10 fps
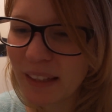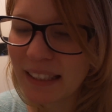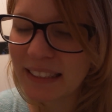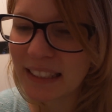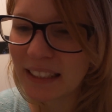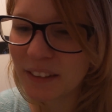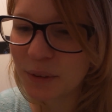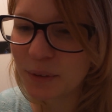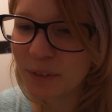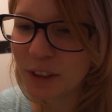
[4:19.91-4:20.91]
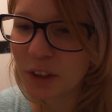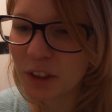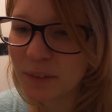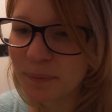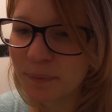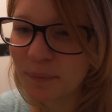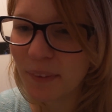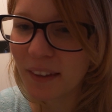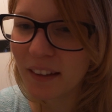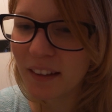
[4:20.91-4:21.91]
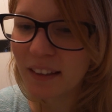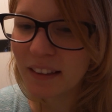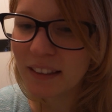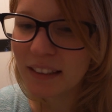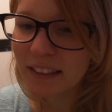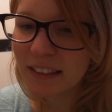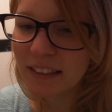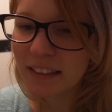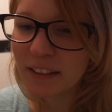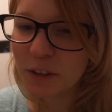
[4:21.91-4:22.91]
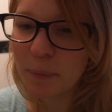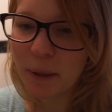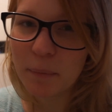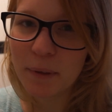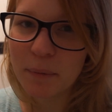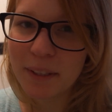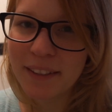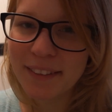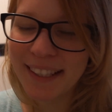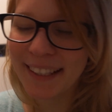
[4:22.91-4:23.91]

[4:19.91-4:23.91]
sie halt irgendwie schon ein Speckbaby ist.